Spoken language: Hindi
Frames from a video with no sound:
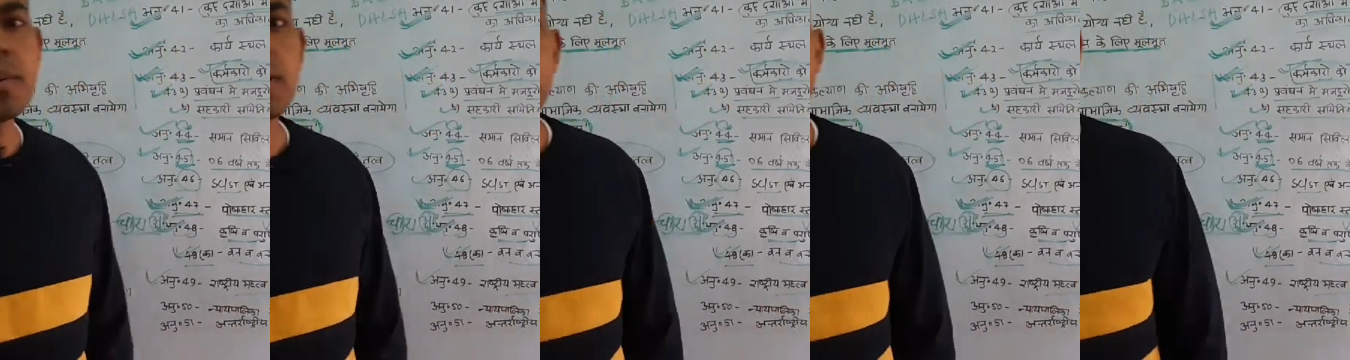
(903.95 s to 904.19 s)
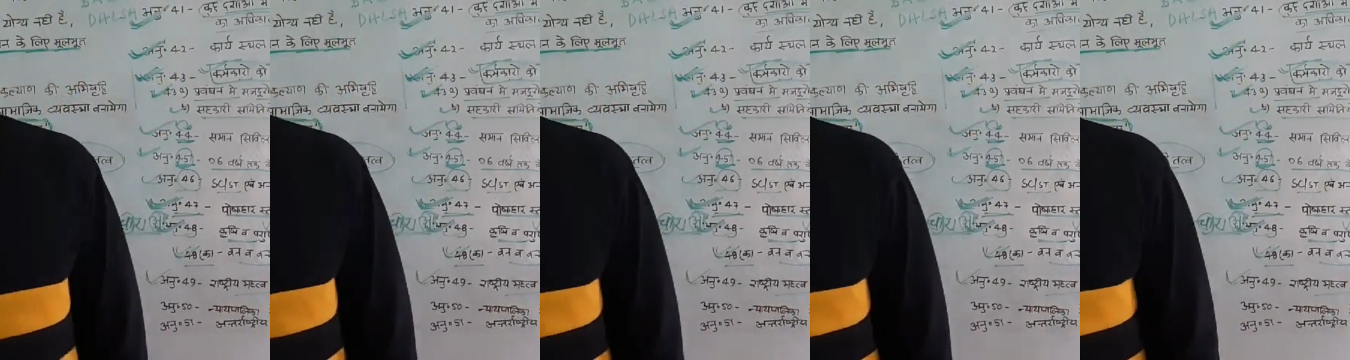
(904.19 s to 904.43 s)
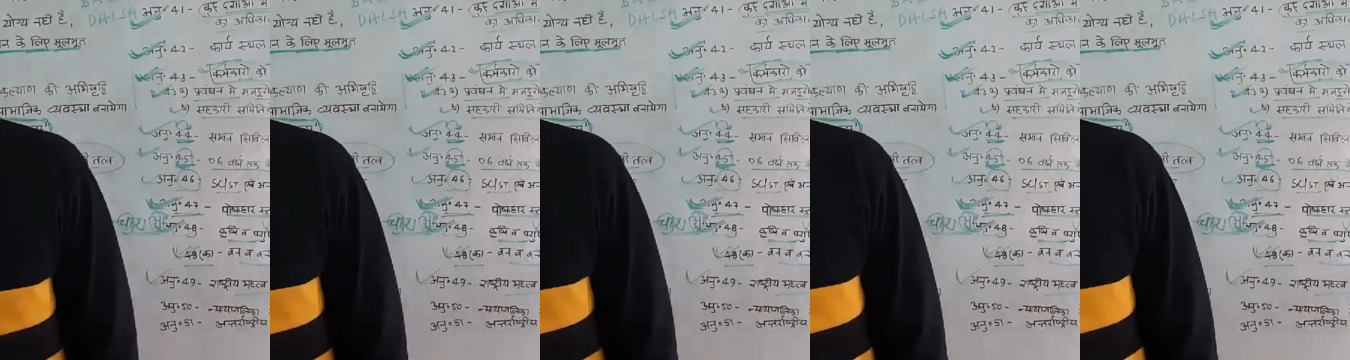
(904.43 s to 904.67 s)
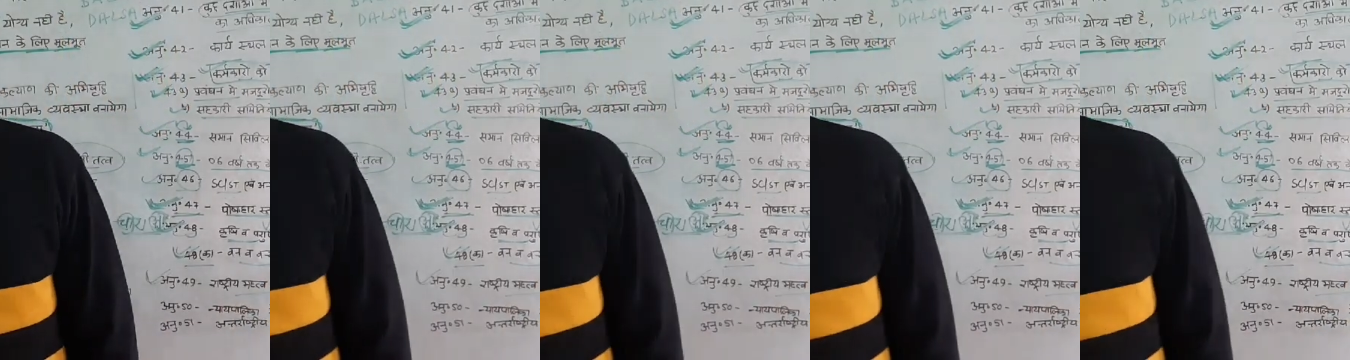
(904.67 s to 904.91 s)
भी स्मारक हैं
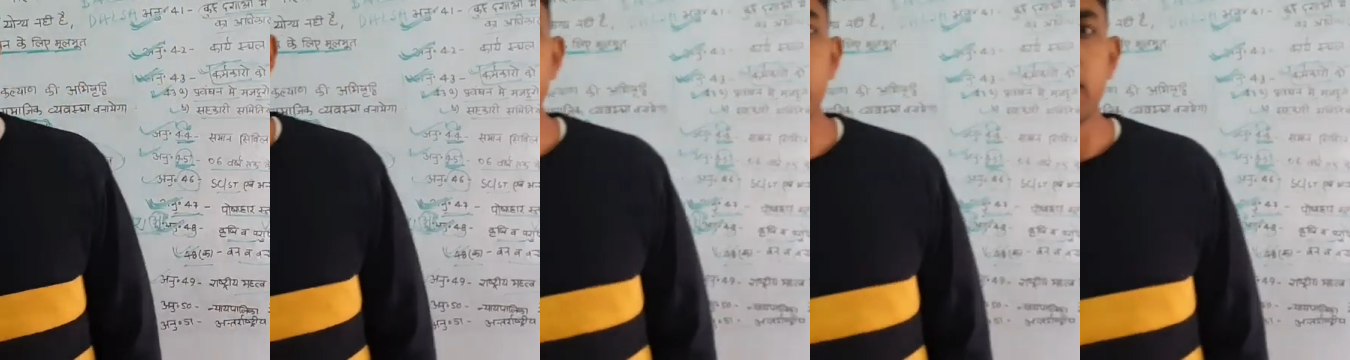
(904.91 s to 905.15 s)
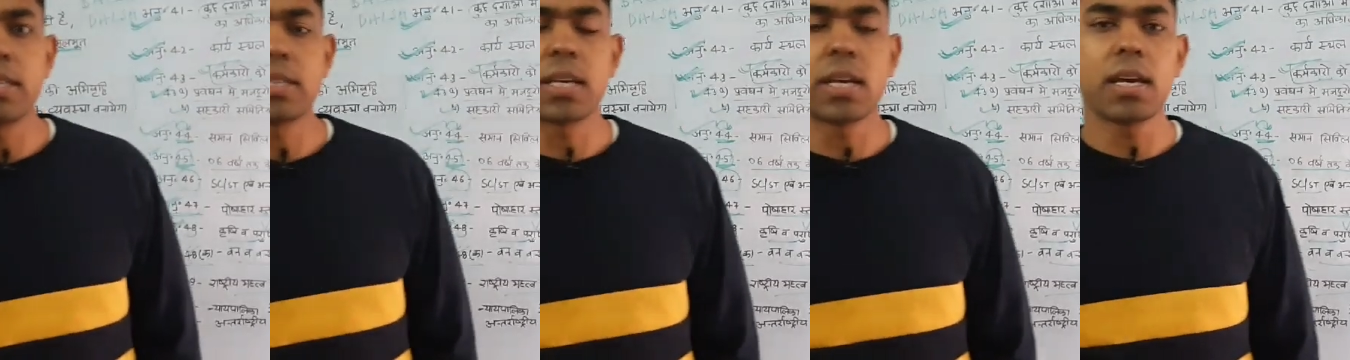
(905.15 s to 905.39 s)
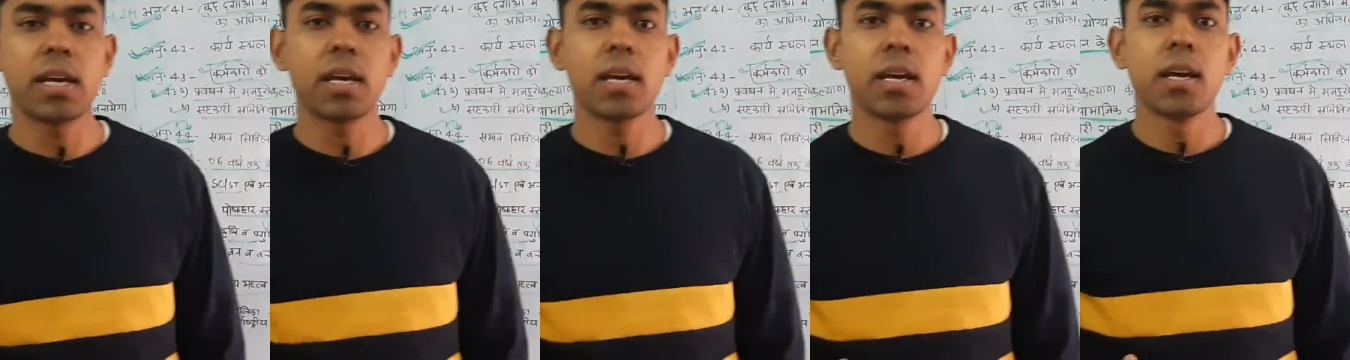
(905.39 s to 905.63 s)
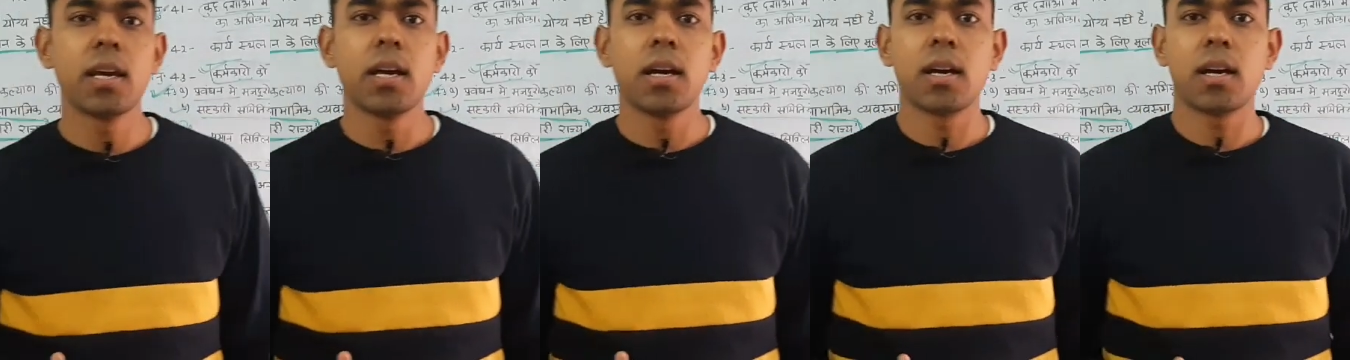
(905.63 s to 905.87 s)
जो भी मोनूमेंट्स
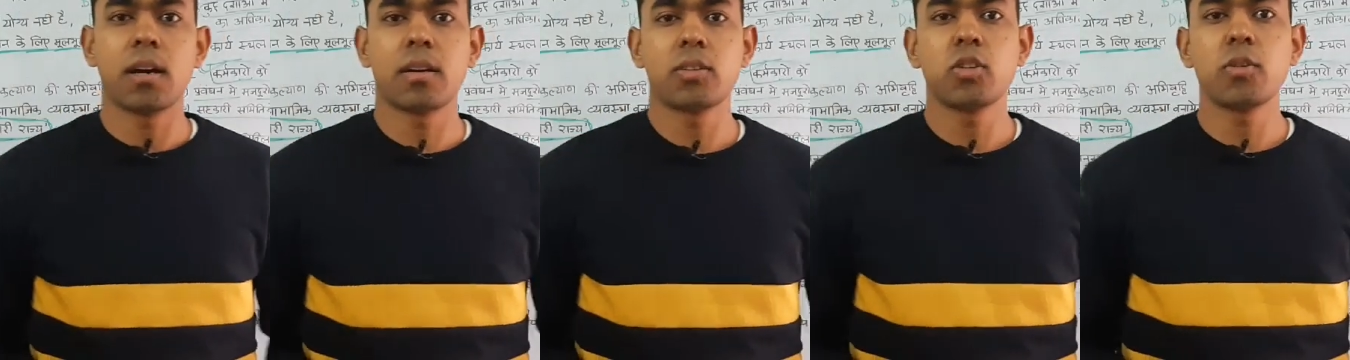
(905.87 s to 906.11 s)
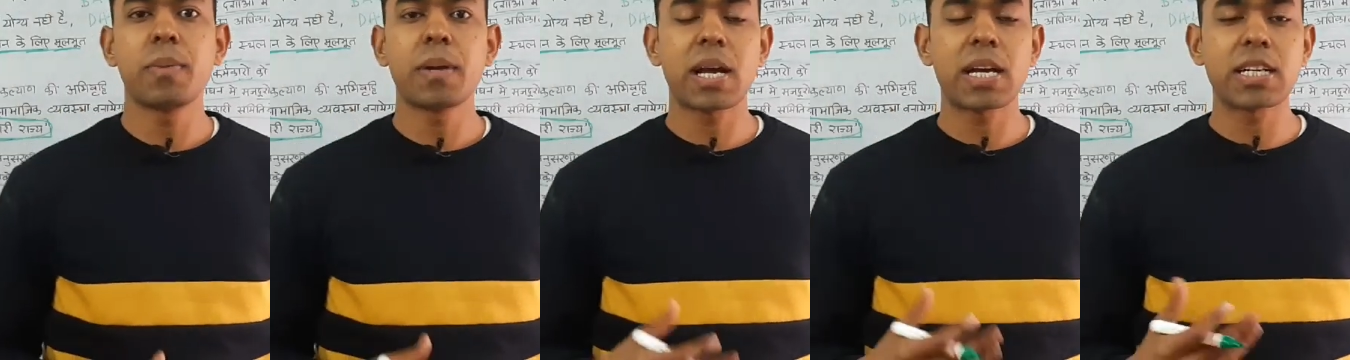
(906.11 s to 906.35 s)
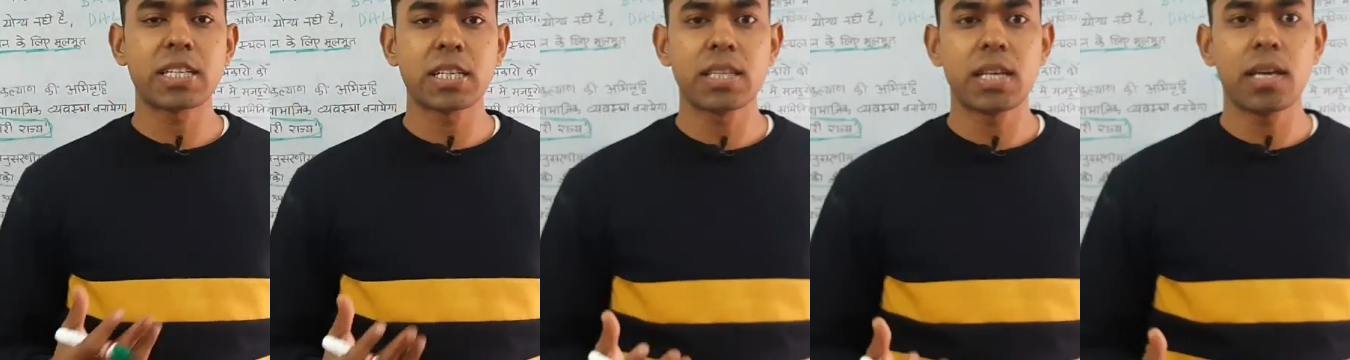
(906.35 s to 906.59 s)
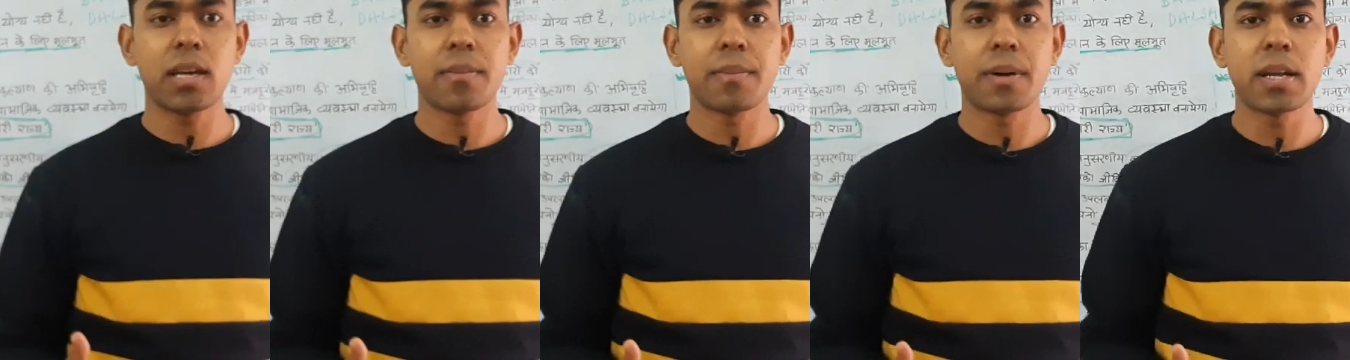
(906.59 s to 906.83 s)
हैं जो विरासत
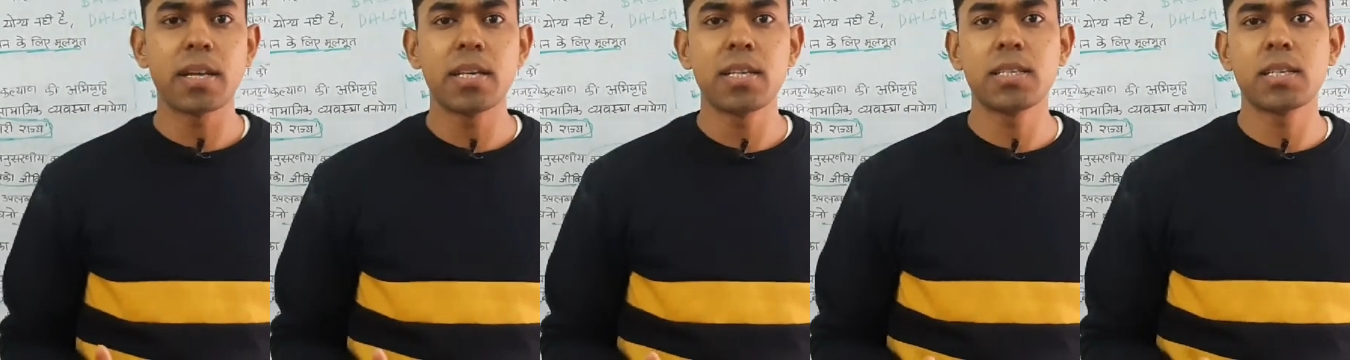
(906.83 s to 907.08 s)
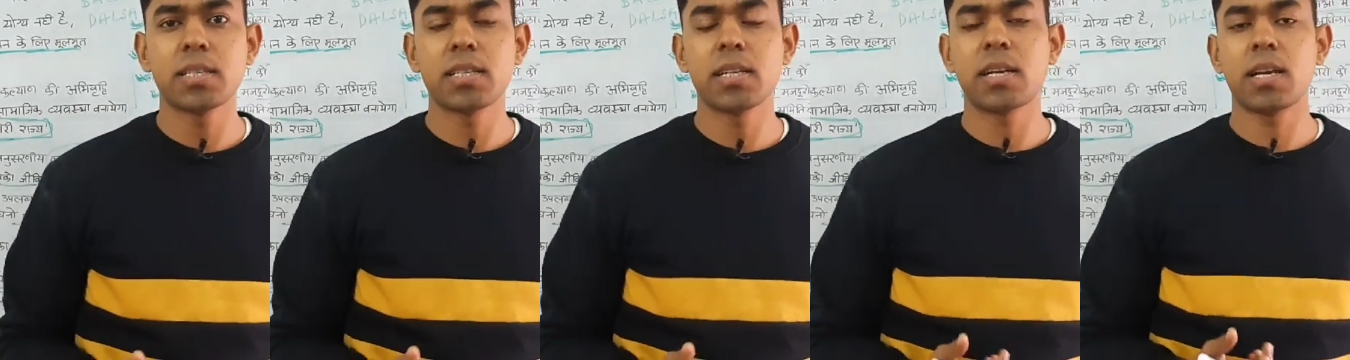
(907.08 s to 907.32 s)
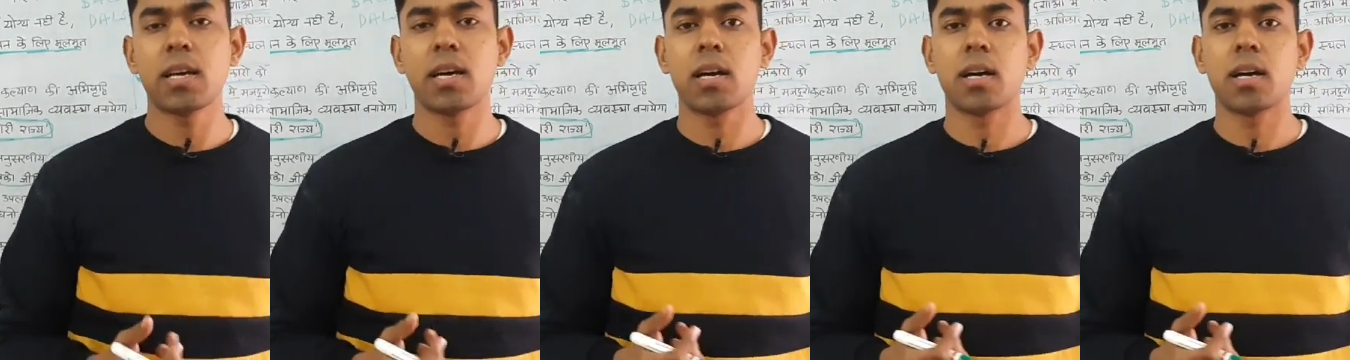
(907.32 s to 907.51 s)
हैं हमारी जैसे